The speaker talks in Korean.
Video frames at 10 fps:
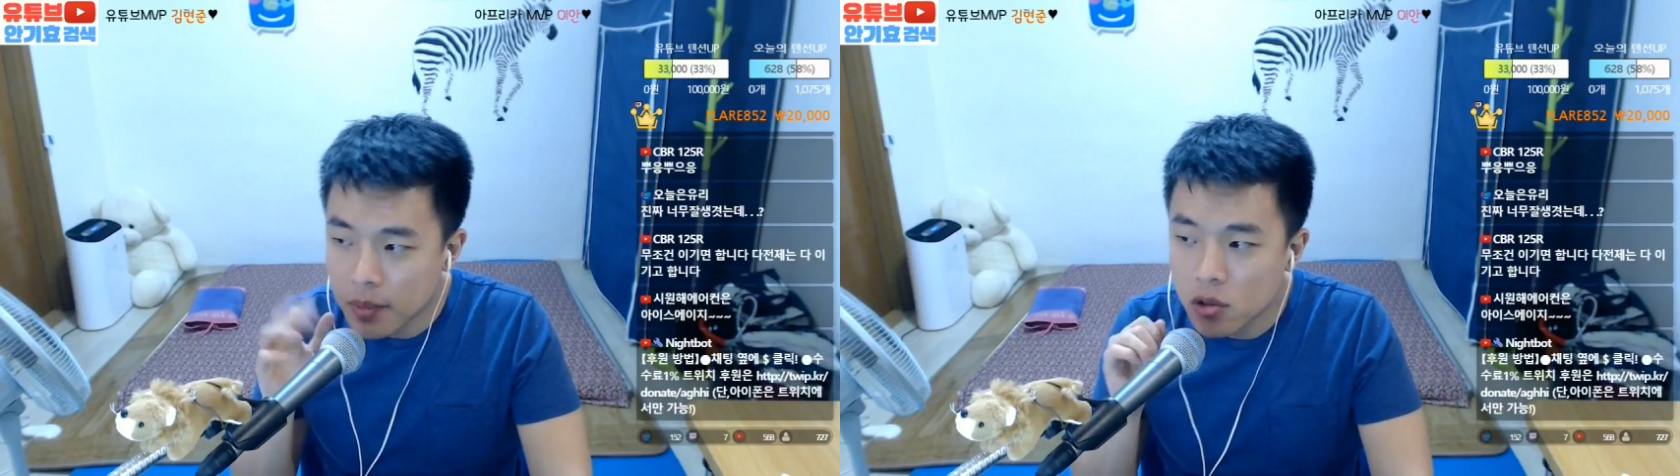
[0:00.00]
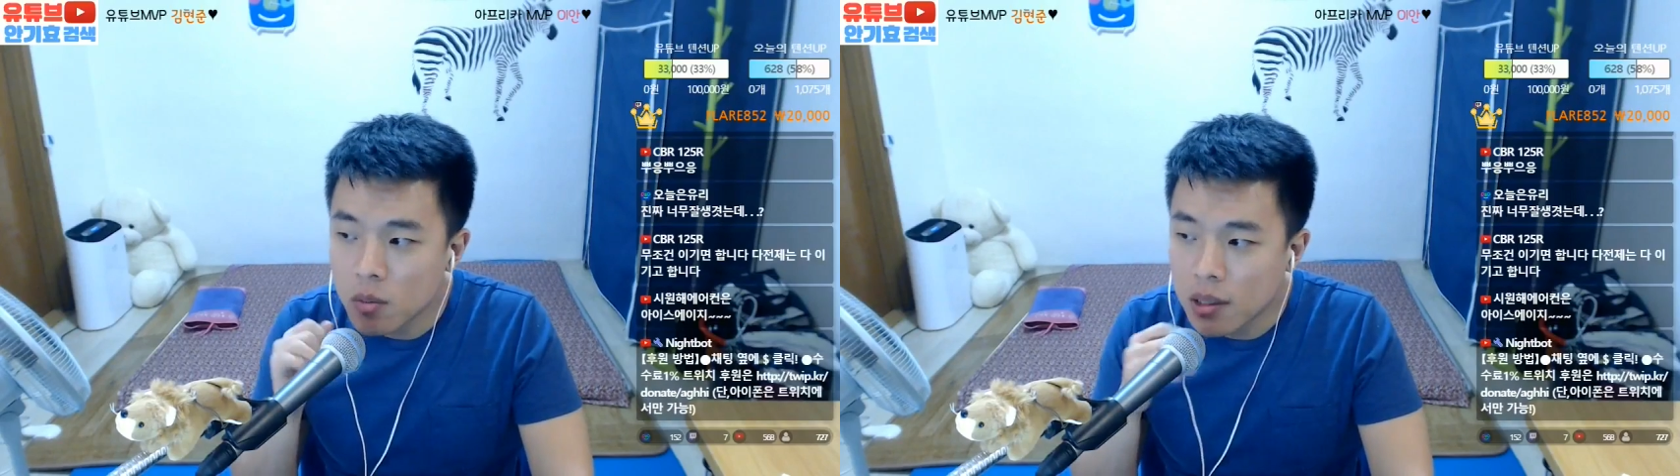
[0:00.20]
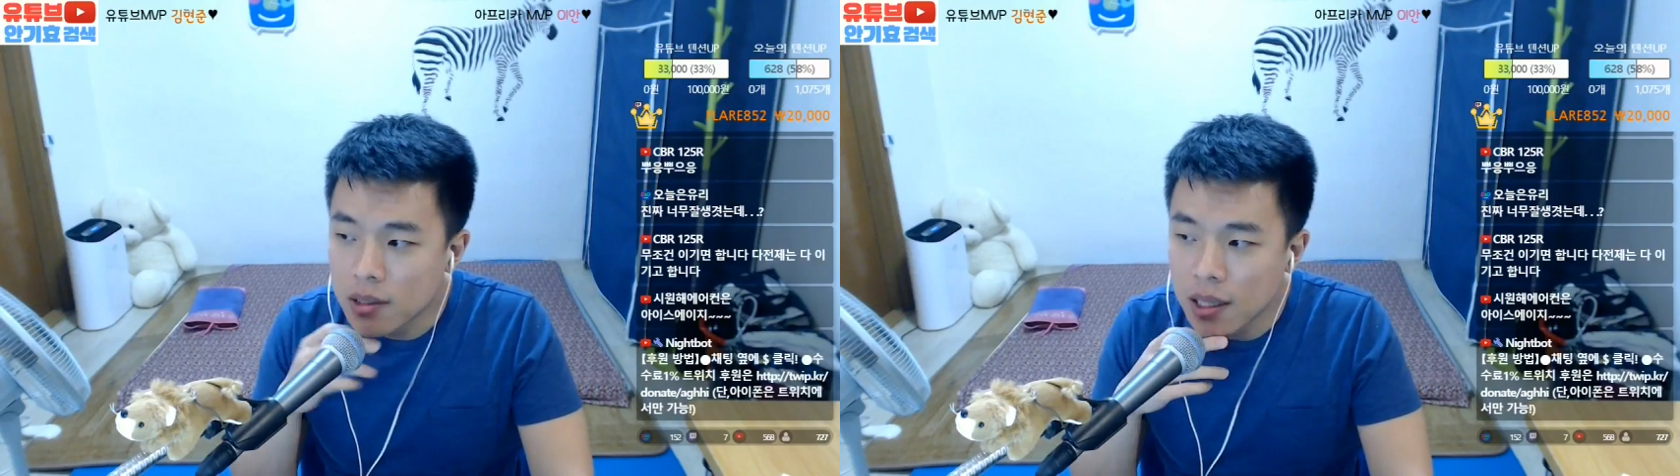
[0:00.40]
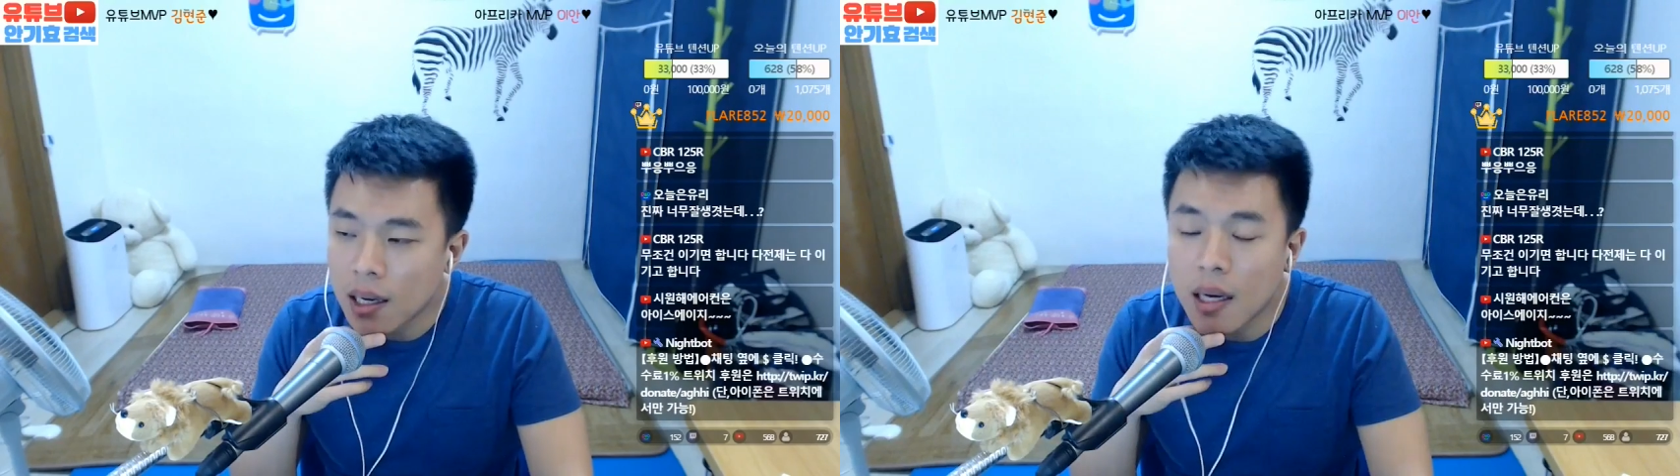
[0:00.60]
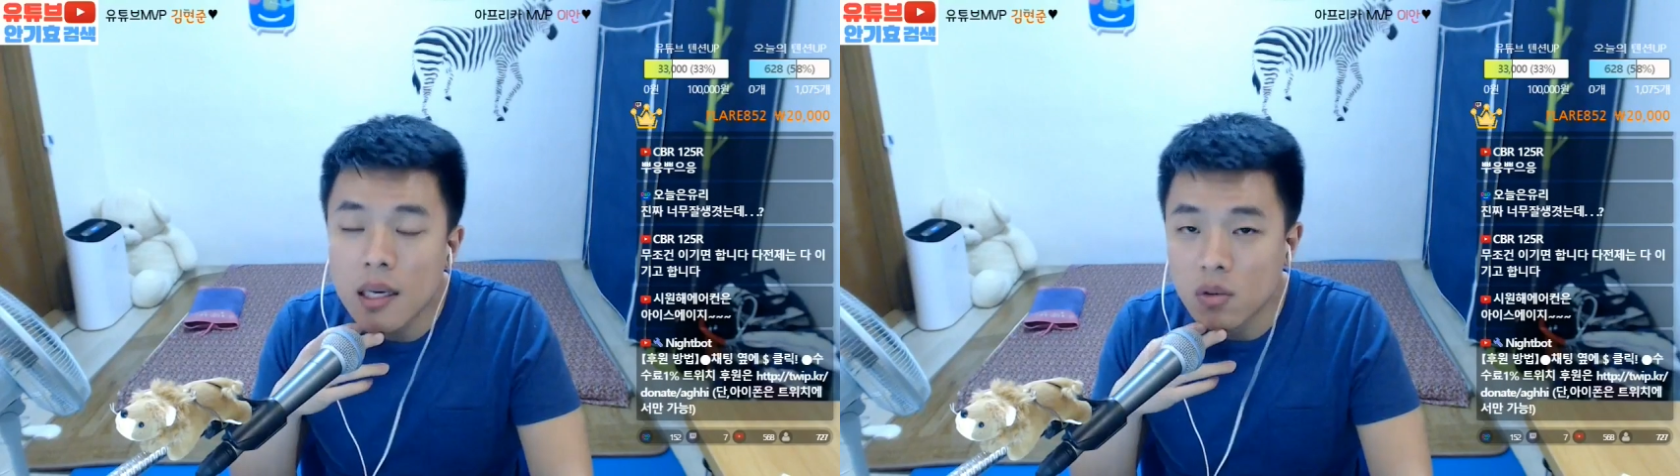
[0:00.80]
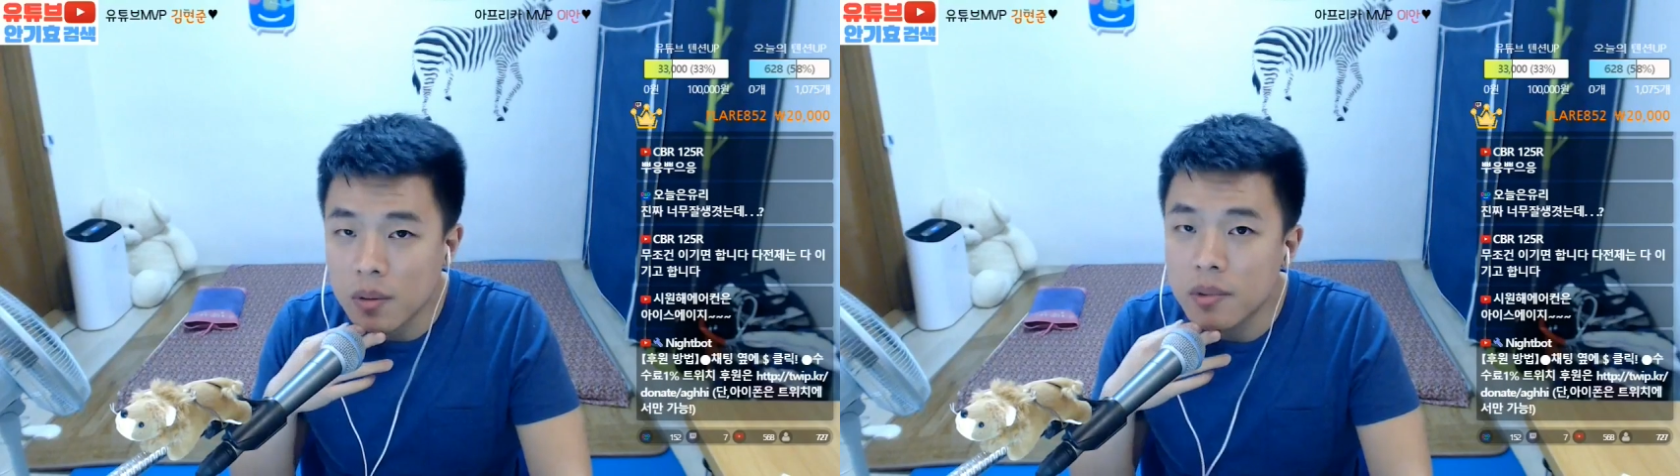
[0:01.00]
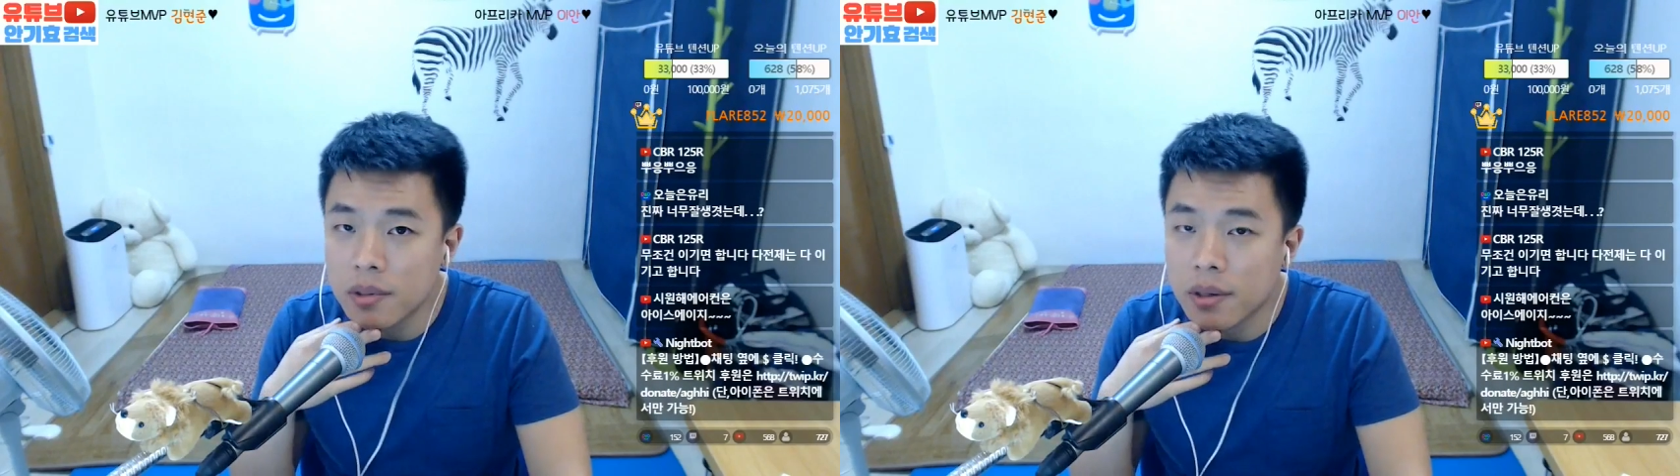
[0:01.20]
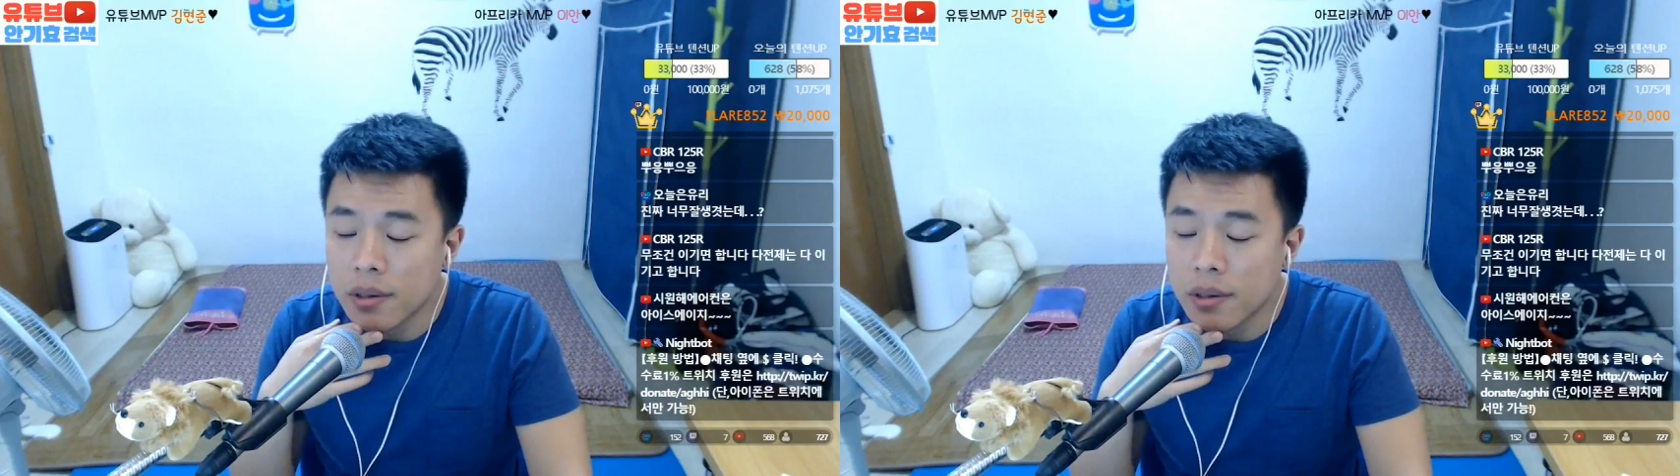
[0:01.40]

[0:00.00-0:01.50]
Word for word: 좀 생각하기가 좀 힘들어요.